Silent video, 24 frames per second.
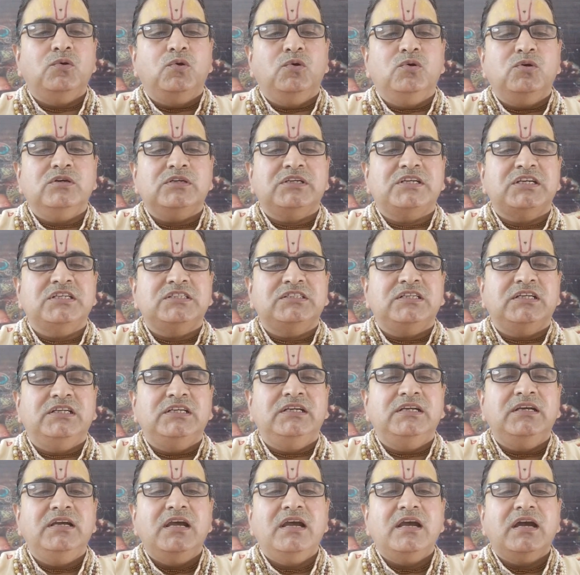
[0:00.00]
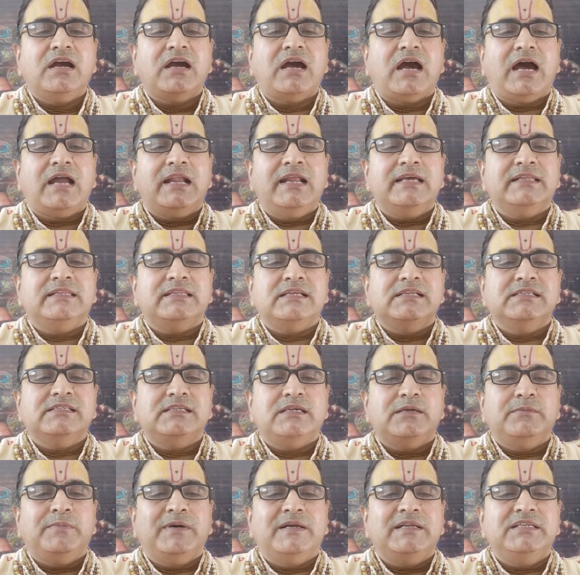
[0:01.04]
गुड़ खिचड़ी काले तिल
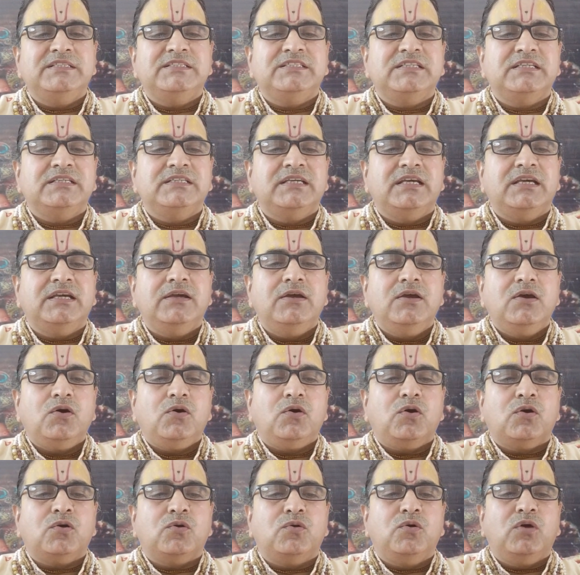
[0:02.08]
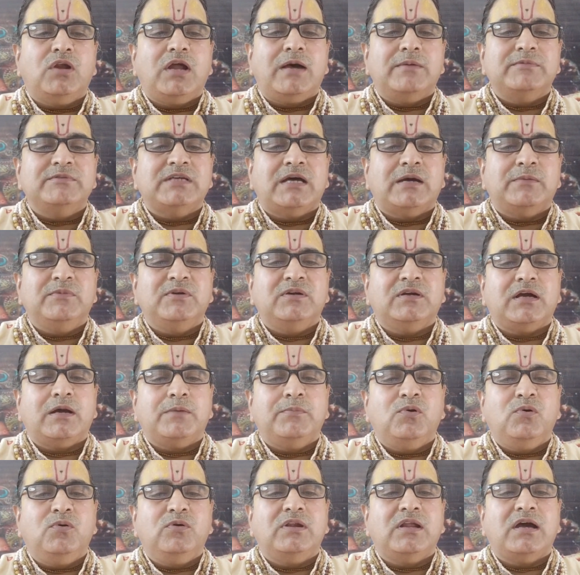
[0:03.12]
से बनी चीज़ें और गुलाब जामुन का
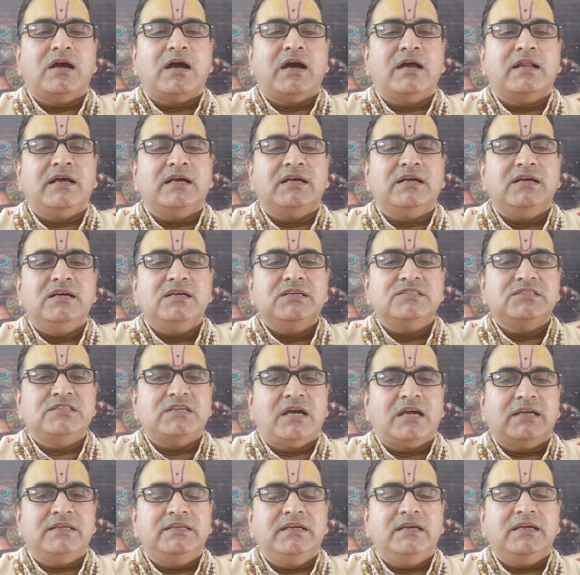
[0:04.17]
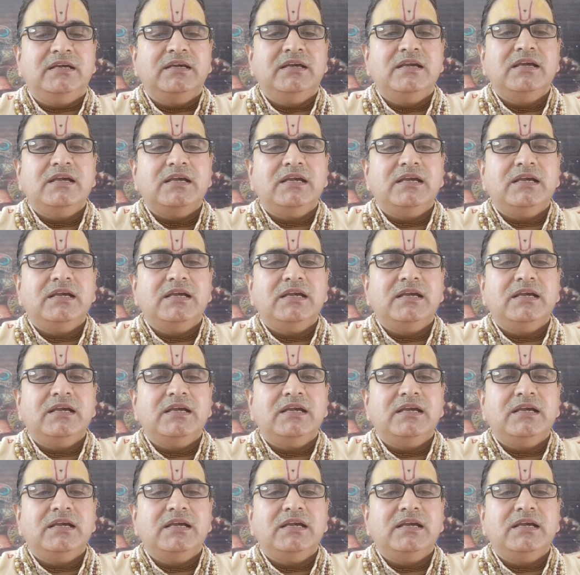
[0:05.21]
भोग लगाना चाहिए